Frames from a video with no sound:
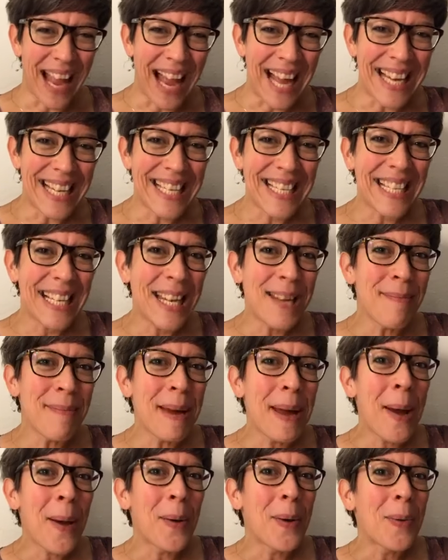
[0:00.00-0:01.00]
Alles
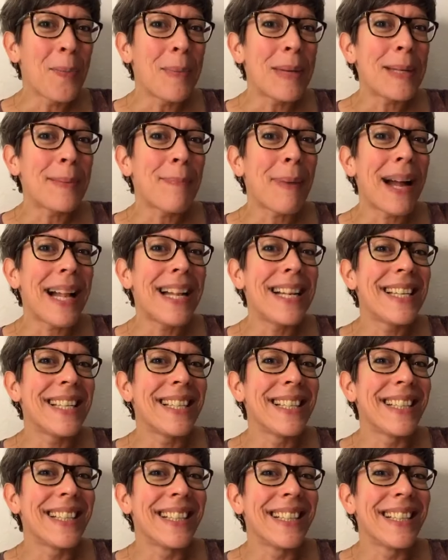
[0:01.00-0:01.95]
Liebe und bis bald.